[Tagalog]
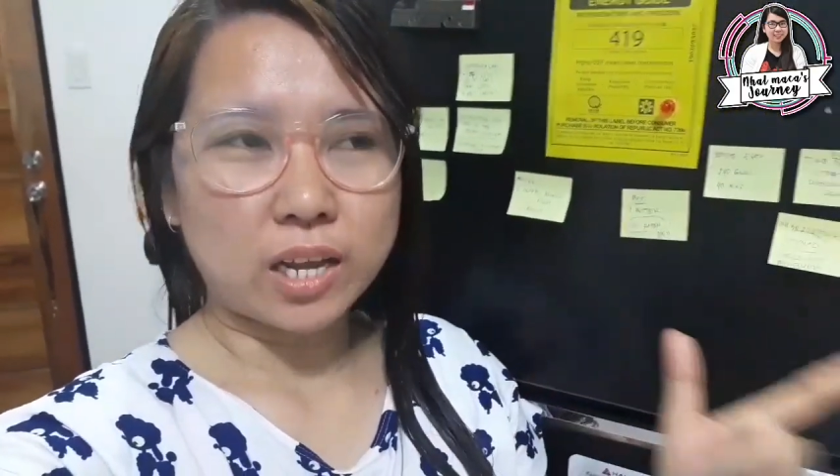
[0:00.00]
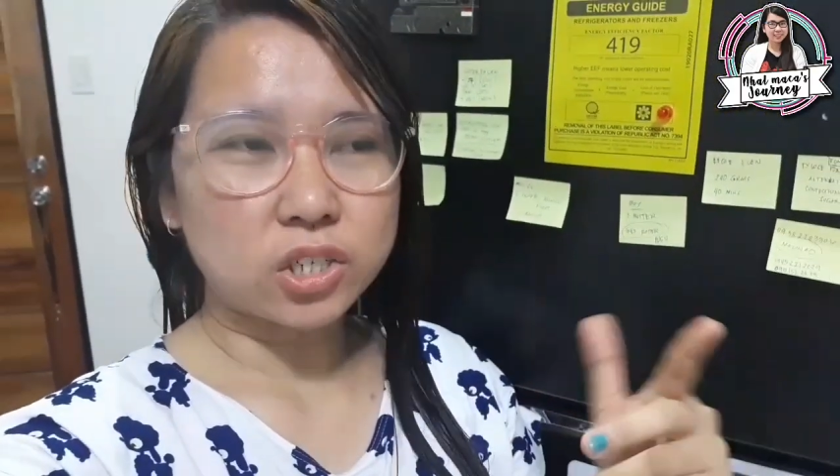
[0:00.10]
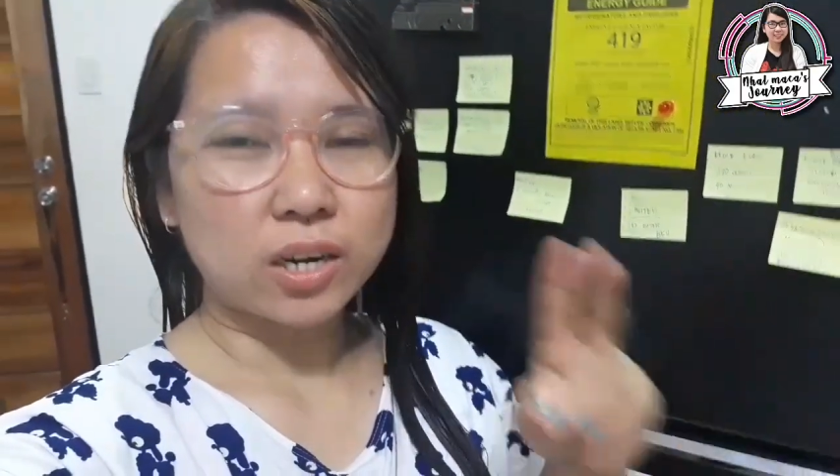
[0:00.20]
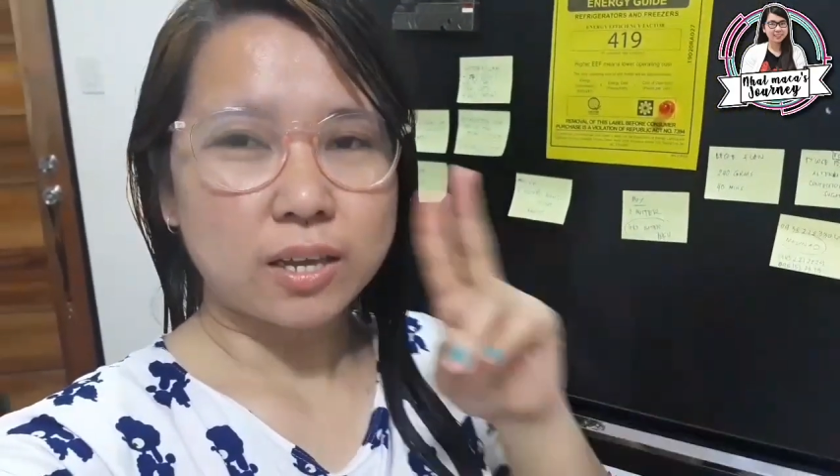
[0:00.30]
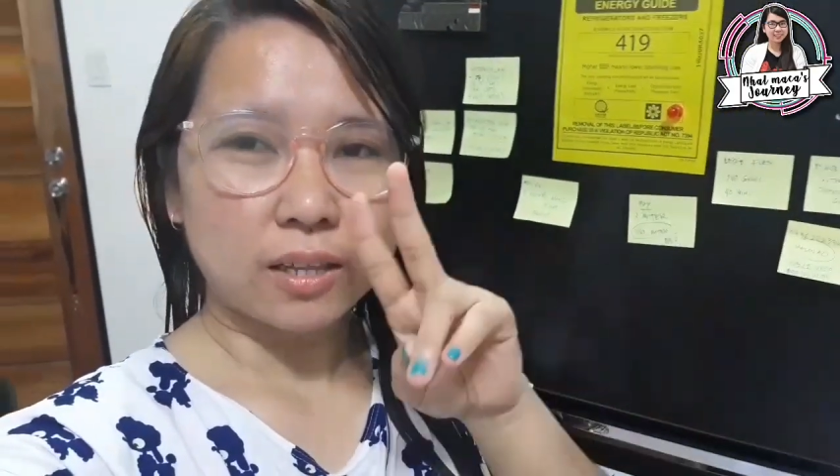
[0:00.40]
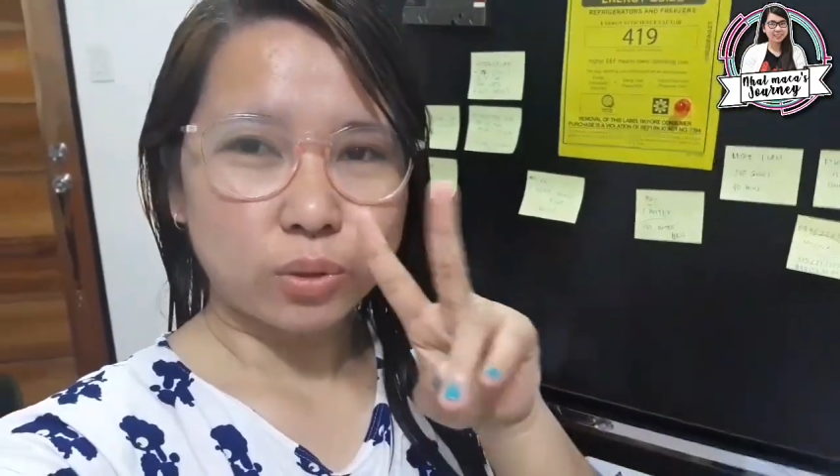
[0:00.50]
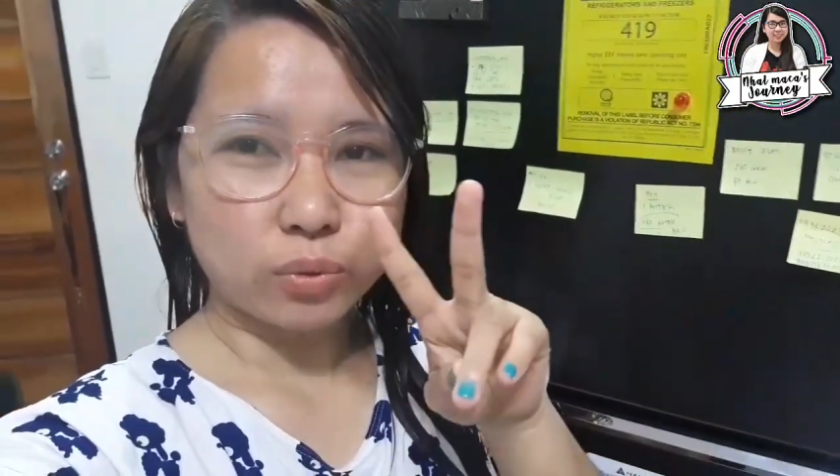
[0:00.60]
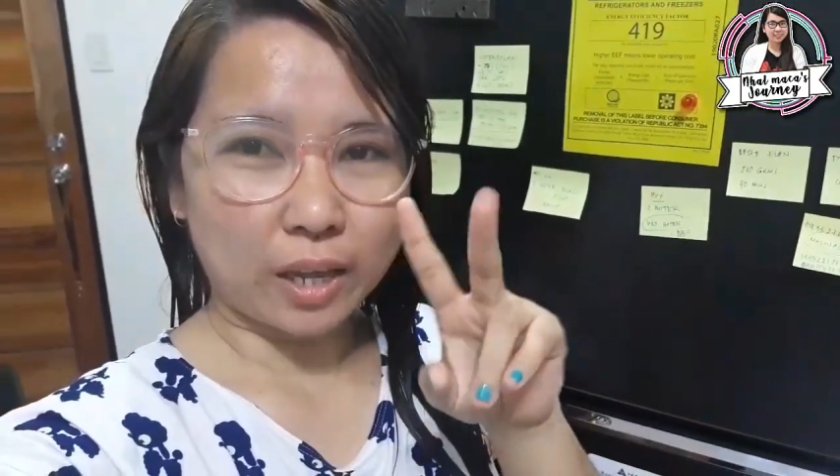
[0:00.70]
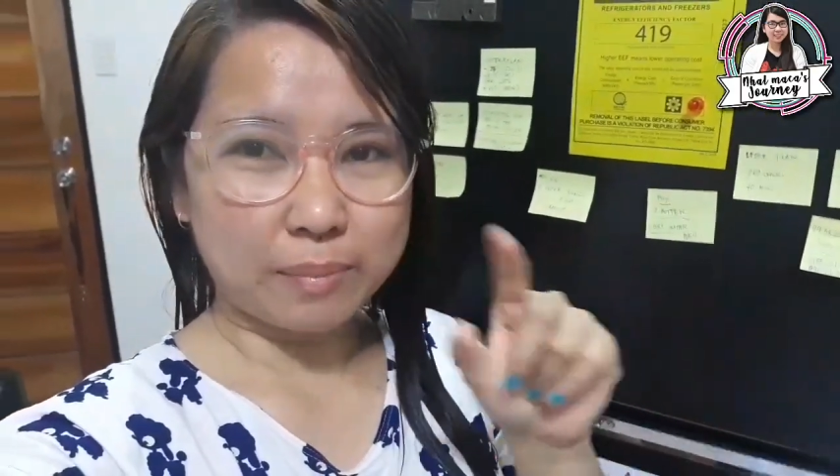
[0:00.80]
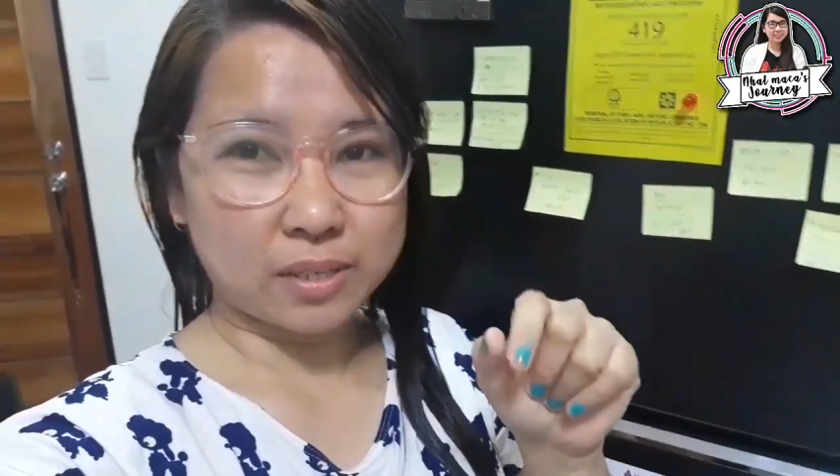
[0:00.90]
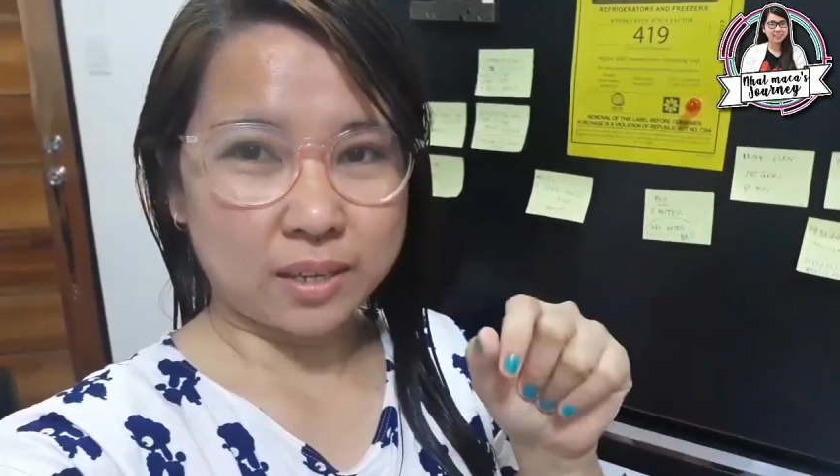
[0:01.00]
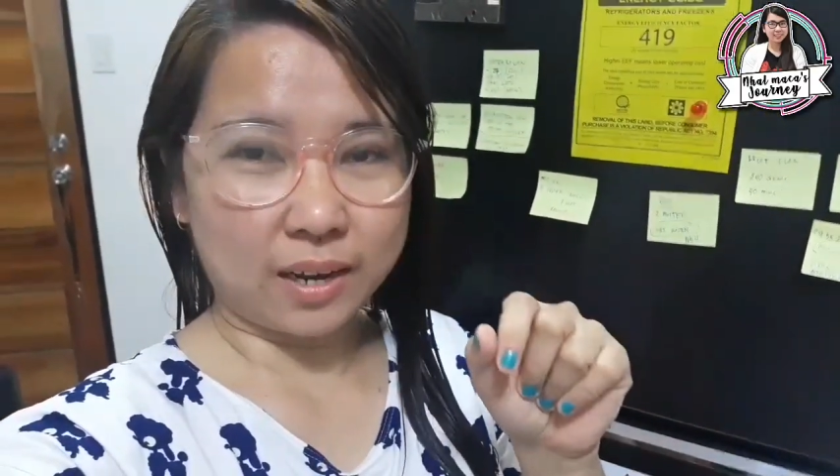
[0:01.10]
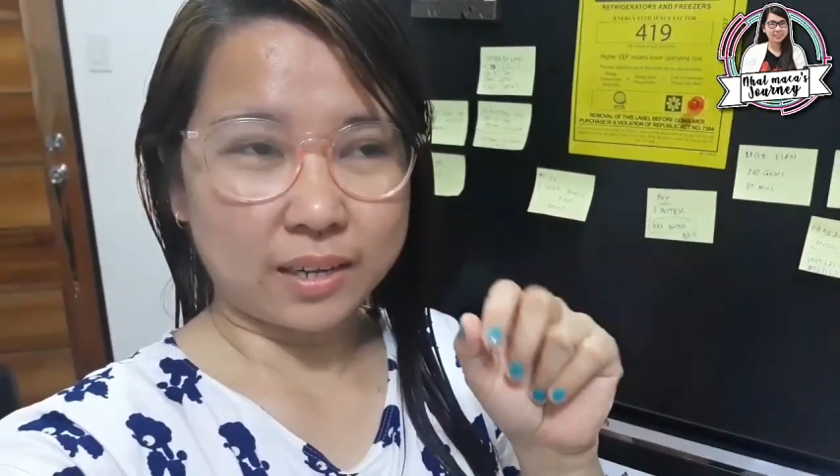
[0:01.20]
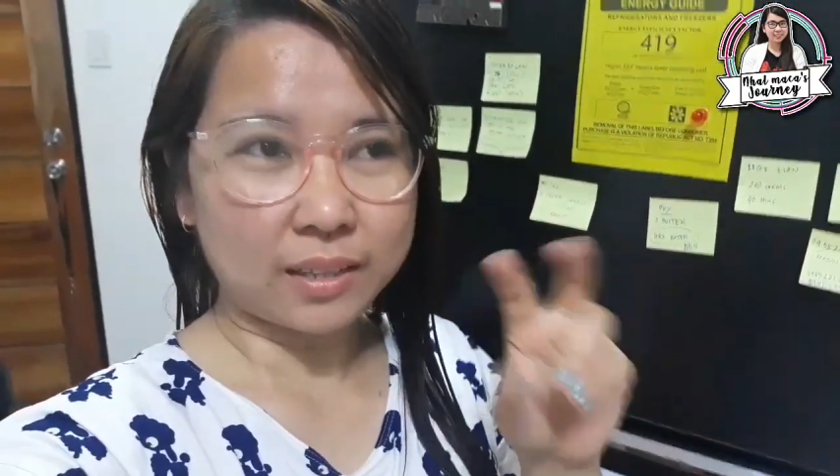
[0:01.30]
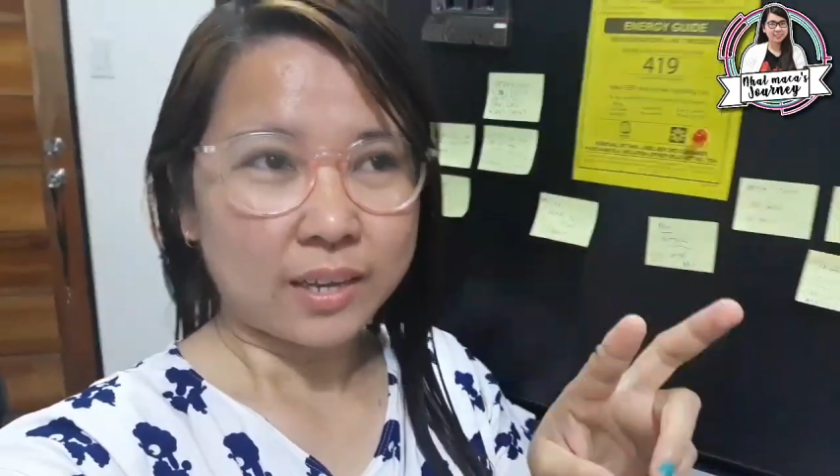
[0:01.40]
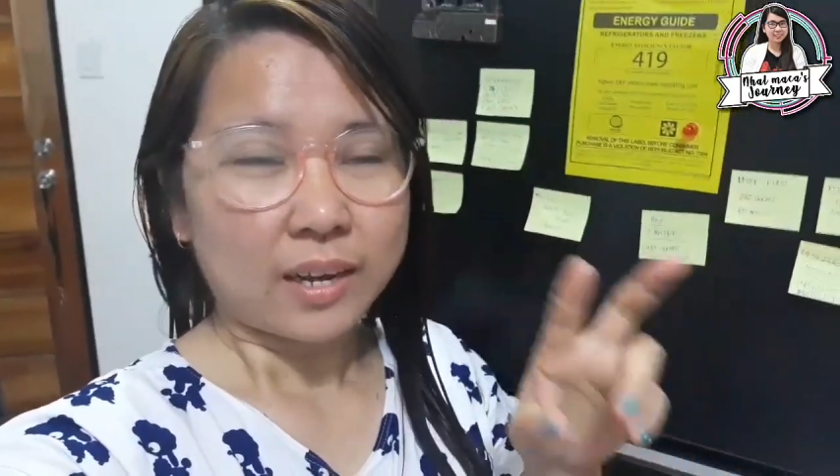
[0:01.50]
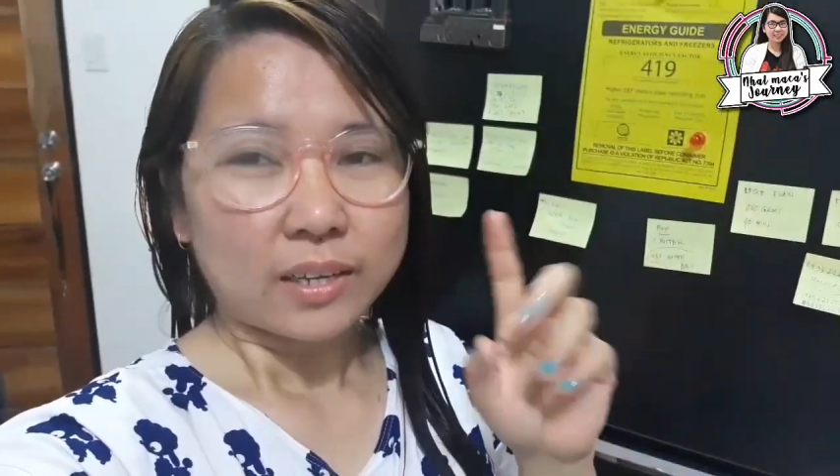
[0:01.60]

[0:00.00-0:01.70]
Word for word: Actually, two types yan.